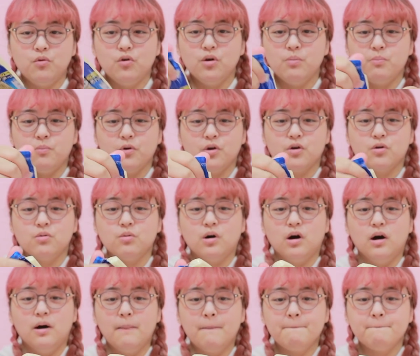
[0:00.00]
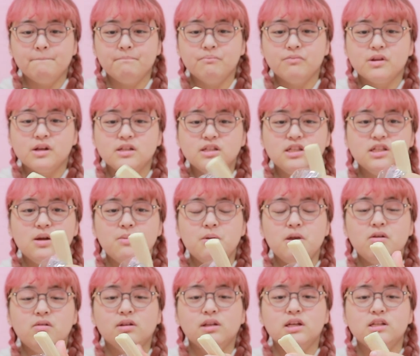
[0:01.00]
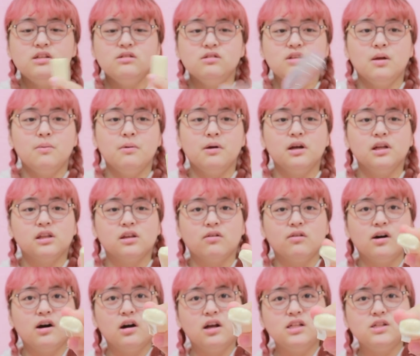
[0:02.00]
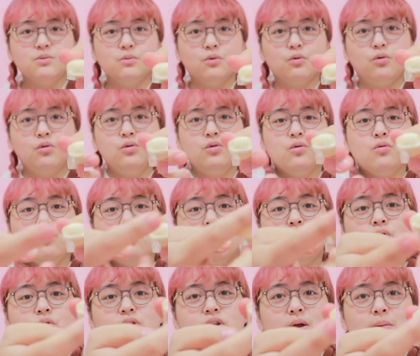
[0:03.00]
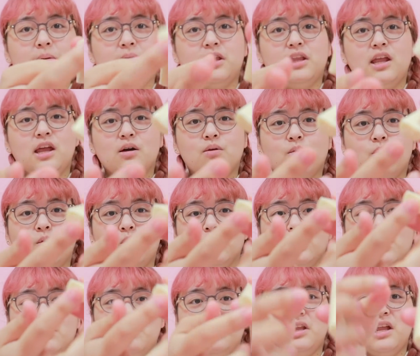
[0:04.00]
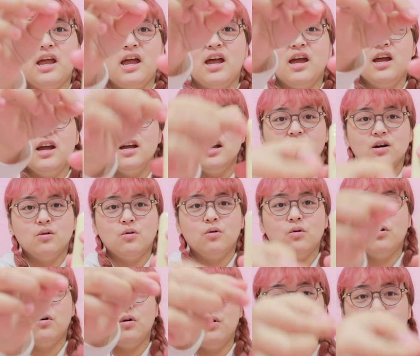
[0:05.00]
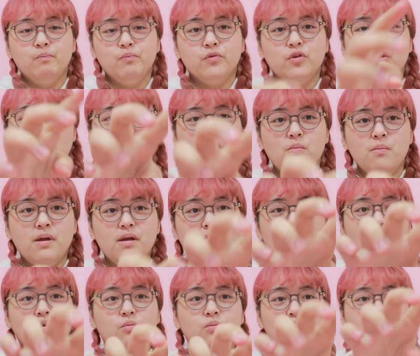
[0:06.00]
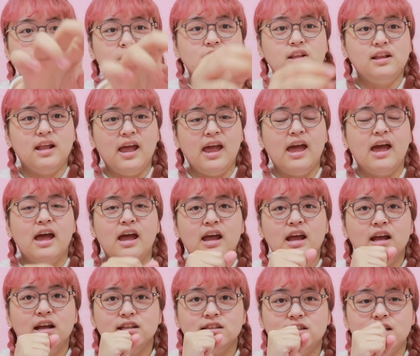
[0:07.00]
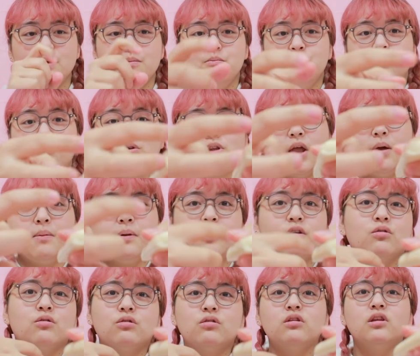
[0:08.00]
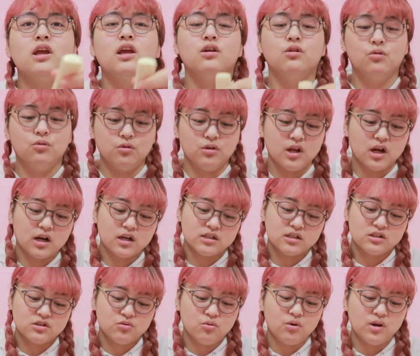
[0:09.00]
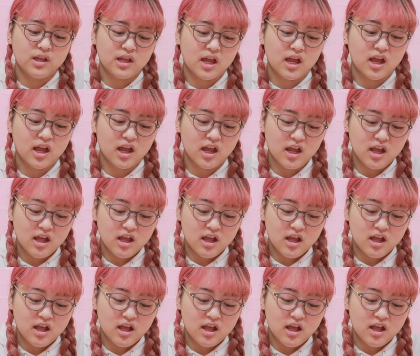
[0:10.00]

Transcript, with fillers: もう一本いくわちなみに私の食べ方はいつもこのここを食べてここを食べてこう表面を向いて全部を食べるっていうなんかすごいね